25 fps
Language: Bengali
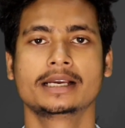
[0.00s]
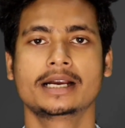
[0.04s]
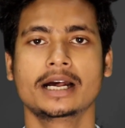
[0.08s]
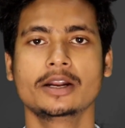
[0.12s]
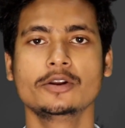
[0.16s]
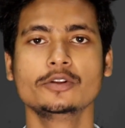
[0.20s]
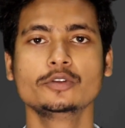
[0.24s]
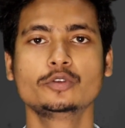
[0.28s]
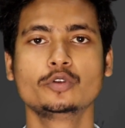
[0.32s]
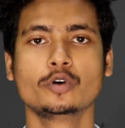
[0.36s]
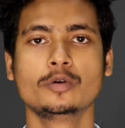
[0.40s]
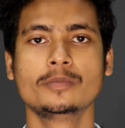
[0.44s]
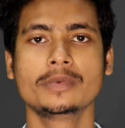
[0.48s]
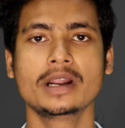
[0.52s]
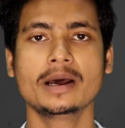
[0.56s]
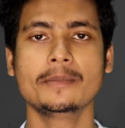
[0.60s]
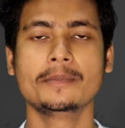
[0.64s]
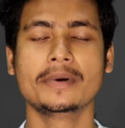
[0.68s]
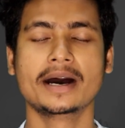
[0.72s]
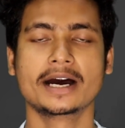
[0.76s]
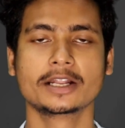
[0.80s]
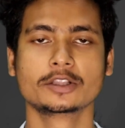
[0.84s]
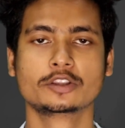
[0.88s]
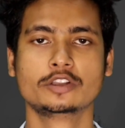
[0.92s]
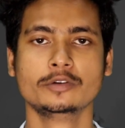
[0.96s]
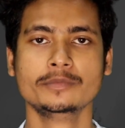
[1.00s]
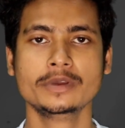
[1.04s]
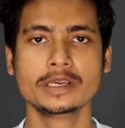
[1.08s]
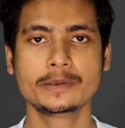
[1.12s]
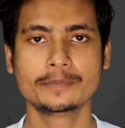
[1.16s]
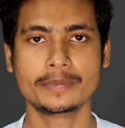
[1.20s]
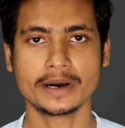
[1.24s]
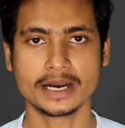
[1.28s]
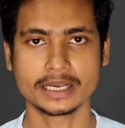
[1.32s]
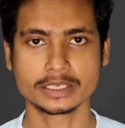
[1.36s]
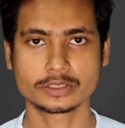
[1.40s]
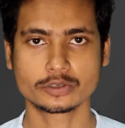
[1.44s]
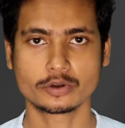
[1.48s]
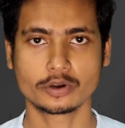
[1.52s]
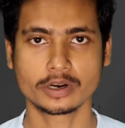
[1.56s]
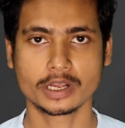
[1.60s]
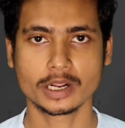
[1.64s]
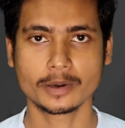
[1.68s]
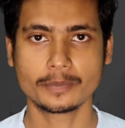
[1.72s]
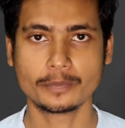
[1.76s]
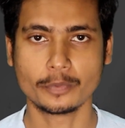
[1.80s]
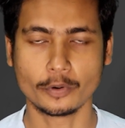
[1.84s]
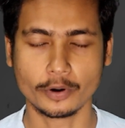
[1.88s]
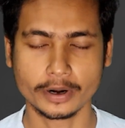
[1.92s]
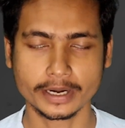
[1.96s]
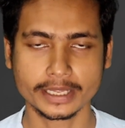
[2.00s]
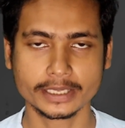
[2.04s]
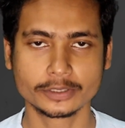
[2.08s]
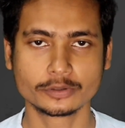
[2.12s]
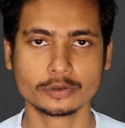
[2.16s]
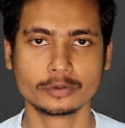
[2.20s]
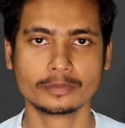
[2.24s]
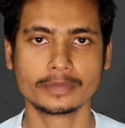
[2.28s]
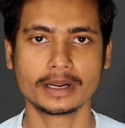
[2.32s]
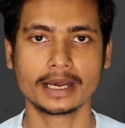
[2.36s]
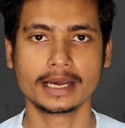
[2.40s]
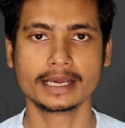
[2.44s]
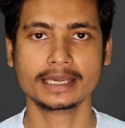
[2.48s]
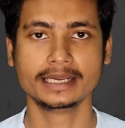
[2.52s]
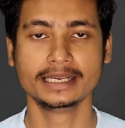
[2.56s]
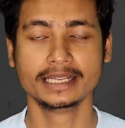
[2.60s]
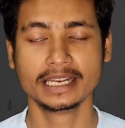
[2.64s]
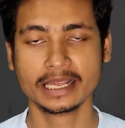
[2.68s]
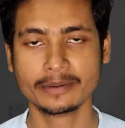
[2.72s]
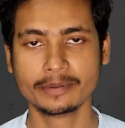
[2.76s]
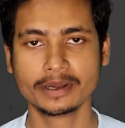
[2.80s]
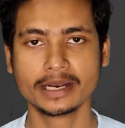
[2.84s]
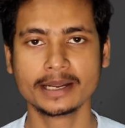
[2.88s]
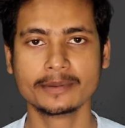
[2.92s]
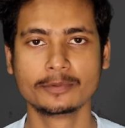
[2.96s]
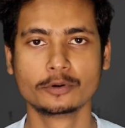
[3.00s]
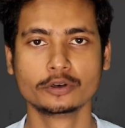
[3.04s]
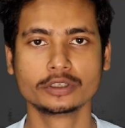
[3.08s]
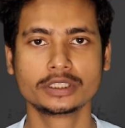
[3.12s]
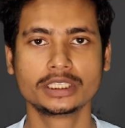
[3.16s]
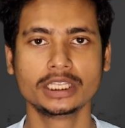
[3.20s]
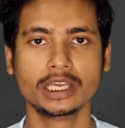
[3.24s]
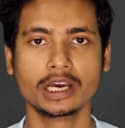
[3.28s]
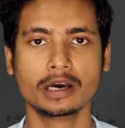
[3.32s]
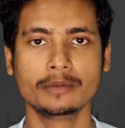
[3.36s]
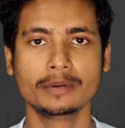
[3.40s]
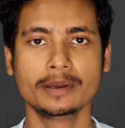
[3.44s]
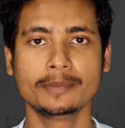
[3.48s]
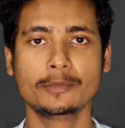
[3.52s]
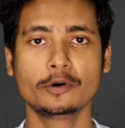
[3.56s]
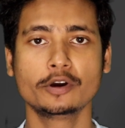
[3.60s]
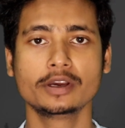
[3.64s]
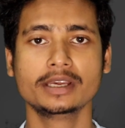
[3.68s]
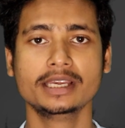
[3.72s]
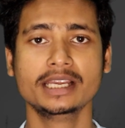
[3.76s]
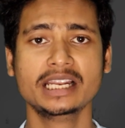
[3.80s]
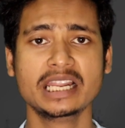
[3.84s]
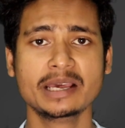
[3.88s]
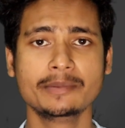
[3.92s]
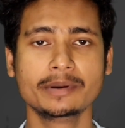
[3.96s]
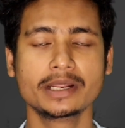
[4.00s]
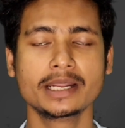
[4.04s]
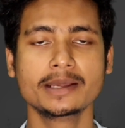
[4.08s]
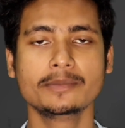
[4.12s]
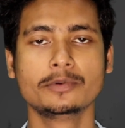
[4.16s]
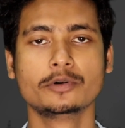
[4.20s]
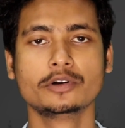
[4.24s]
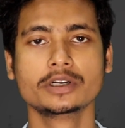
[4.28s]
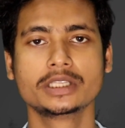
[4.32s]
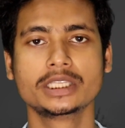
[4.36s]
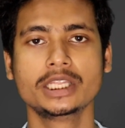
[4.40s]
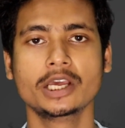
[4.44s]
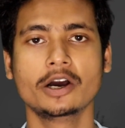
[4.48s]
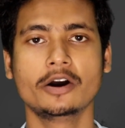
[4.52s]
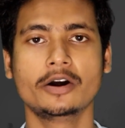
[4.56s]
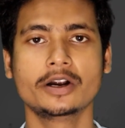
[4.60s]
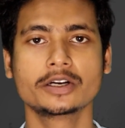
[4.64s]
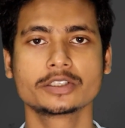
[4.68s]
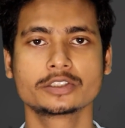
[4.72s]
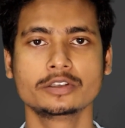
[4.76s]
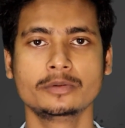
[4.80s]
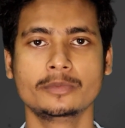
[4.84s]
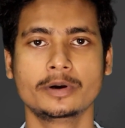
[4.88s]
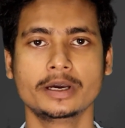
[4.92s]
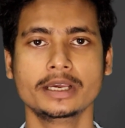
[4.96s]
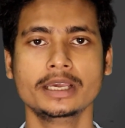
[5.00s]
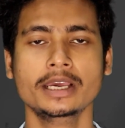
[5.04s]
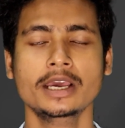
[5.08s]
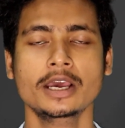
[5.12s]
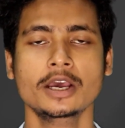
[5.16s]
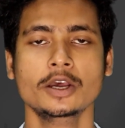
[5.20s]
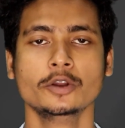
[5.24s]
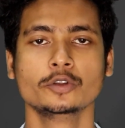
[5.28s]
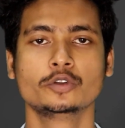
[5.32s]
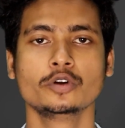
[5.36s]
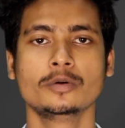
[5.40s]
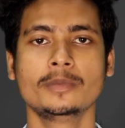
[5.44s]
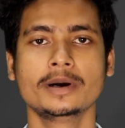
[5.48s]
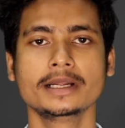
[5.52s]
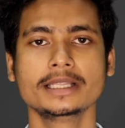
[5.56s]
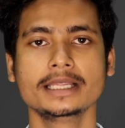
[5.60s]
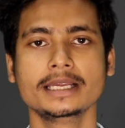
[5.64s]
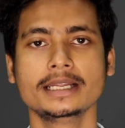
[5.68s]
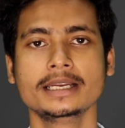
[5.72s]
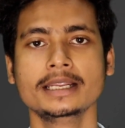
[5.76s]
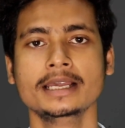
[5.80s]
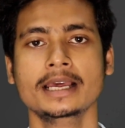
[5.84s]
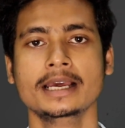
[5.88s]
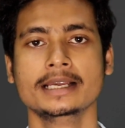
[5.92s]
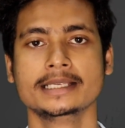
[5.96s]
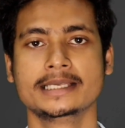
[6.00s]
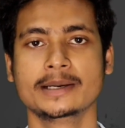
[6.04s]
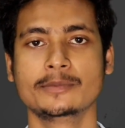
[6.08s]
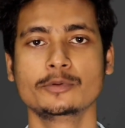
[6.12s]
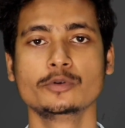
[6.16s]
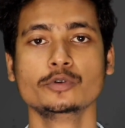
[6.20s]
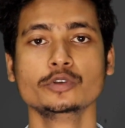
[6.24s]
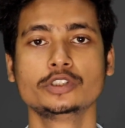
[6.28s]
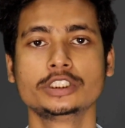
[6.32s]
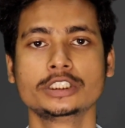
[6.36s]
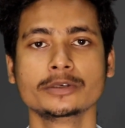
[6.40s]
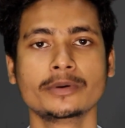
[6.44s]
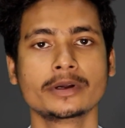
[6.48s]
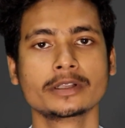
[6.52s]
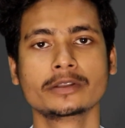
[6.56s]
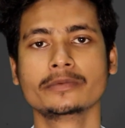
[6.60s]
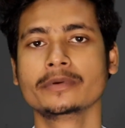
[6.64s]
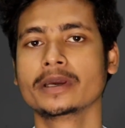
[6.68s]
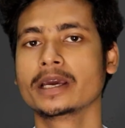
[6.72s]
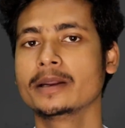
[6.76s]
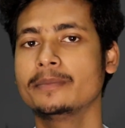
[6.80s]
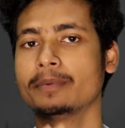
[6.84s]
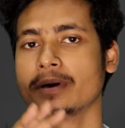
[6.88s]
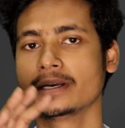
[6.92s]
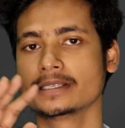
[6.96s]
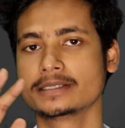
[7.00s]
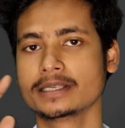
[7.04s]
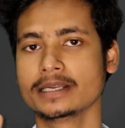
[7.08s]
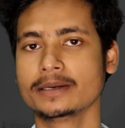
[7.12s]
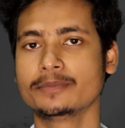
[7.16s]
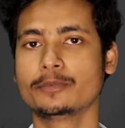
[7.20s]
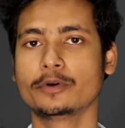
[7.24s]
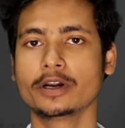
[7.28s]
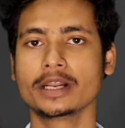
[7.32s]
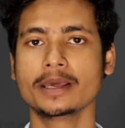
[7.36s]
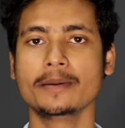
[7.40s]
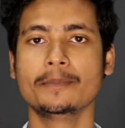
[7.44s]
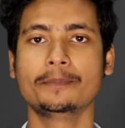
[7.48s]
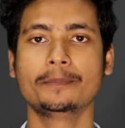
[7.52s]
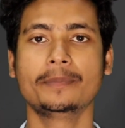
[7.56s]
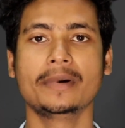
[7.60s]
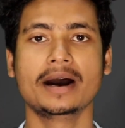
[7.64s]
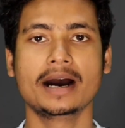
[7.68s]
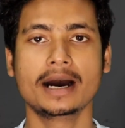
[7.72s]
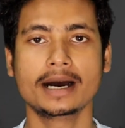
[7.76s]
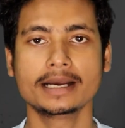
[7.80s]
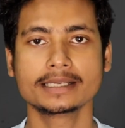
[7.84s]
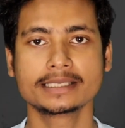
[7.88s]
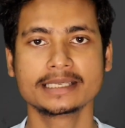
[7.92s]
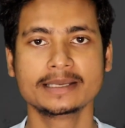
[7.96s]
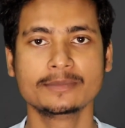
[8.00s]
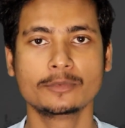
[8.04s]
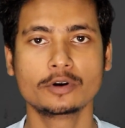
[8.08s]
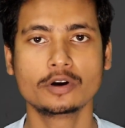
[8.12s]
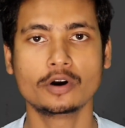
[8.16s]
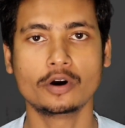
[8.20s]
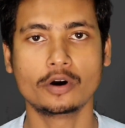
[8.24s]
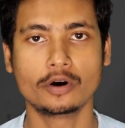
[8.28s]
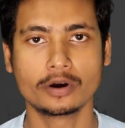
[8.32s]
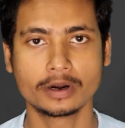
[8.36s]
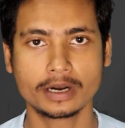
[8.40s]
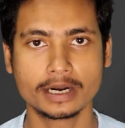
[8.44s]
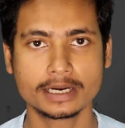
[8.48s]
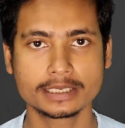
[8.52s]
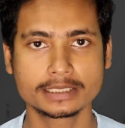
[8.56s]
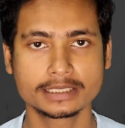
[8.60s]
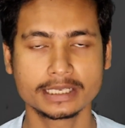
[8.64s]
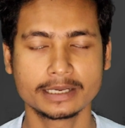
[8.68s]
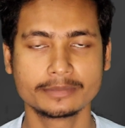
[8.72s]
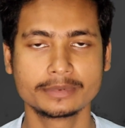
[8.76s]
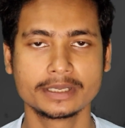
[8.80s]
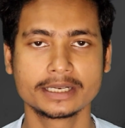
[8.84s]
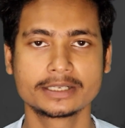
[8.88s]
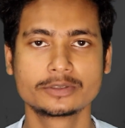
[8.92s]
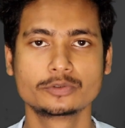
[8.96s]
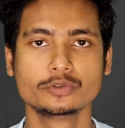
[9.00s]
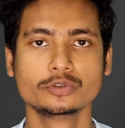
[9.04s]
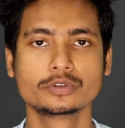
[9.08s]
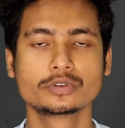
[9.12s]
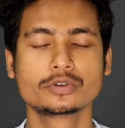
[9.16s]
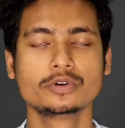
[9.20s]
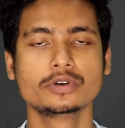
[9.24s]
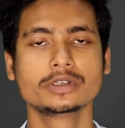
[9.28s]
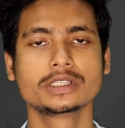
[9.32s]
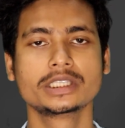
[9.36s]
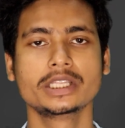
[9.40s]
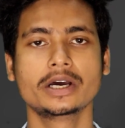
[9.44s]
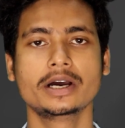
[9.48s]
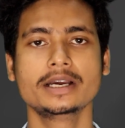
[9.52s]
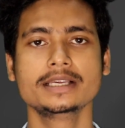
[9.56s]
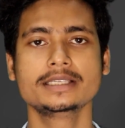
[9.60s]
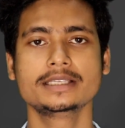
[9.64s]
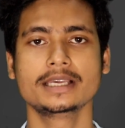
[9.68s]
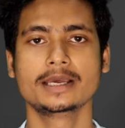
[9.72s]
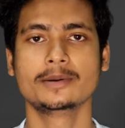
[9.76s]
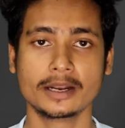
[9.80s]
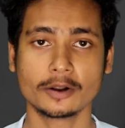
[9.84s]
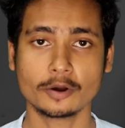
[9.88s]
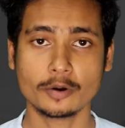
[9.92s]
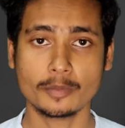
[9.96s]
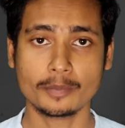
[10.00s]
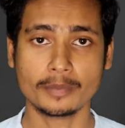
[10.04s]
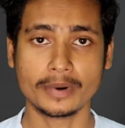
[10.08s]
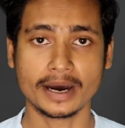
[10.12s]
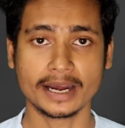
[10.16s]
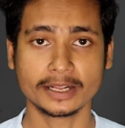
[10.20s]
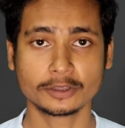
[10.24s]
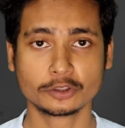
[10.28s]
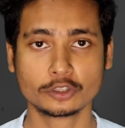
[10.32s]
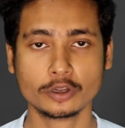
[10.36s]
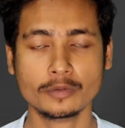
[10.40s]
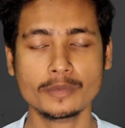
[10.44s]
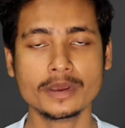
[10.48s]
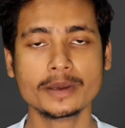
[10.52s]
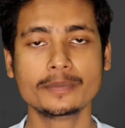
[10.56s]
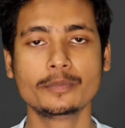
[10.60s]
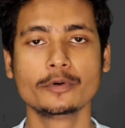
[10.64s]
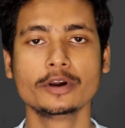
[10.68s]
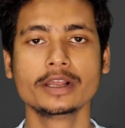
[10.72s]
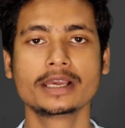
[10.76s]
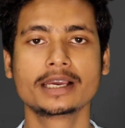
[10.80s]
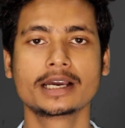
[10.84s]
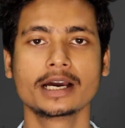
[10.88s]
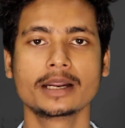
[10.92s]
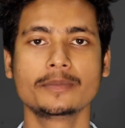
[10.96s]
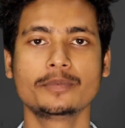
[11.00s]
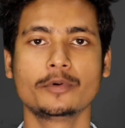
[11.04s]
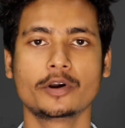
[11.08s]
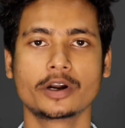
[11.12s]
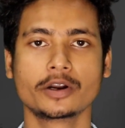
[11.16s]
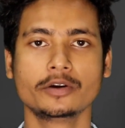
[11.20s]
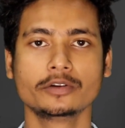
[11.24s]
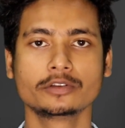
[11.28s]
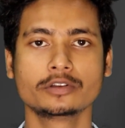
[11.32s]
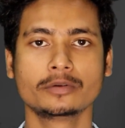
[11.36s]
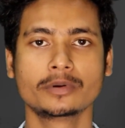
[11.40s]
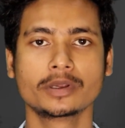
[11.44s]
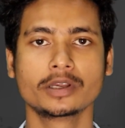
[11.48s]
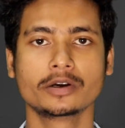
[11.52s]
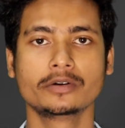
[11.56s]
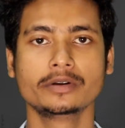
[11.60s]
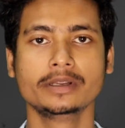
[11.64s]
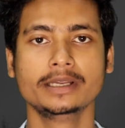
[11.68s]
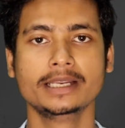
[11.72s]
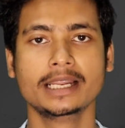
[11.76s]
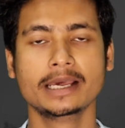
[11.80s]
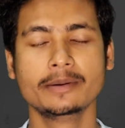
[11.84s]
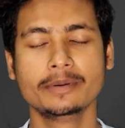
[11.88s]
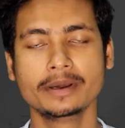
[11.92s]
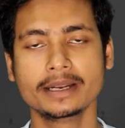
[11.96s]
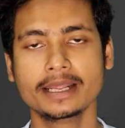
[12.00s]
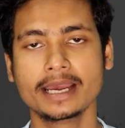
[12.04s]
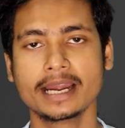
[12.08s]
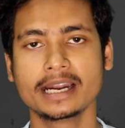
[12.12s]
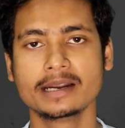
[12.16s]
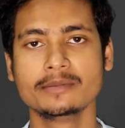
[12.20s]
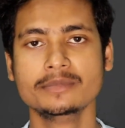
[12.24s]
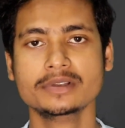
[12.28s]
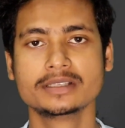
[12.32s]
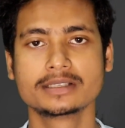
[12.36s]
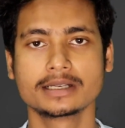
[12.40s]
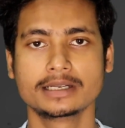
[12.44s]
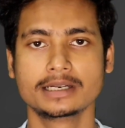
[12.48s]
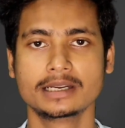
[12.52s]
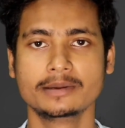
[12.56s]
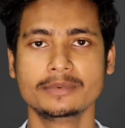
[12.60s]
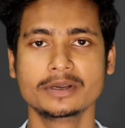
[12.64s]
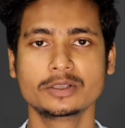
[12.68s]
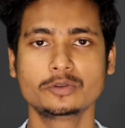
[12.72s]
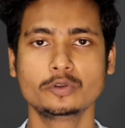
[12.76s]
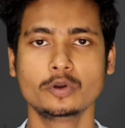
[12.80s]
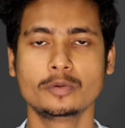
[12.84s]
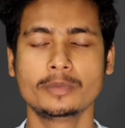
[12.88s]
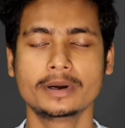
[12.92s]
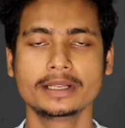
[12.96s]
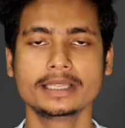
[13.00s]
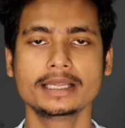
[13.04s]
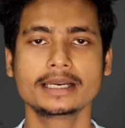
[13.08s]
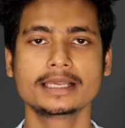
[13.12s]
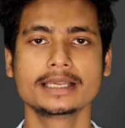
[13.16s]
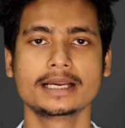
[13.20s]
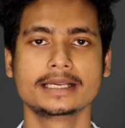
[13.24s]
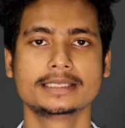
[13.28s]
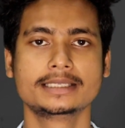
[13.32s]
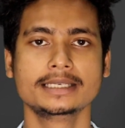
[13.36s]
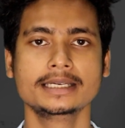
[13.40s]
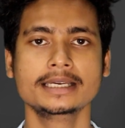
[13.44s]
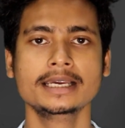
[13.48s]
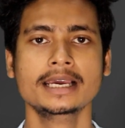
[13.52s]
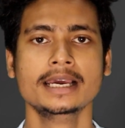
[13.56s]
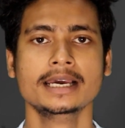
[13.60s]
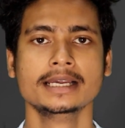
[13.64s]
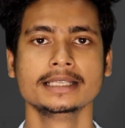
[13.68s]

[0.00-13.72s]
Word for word: কারণ তোমরা মাধ্যমিক পাস করার পরে তোমরা ইলেভেনে ভর্তি হবে এবং ইলেভেনে ভর্তি হওয়ার সময় তোমাদের যেমন উচ্চ মাধ্যমিকের পাশের পরে পাস এবং অনার্স সাবজেক্ট চুজ করতে হয় এরকম মাধ্যমিক পরীক্ষার পরেও তোমরা যখন ইলেভেনে অ্যাডমিশান নেবে তোমাদের কাছে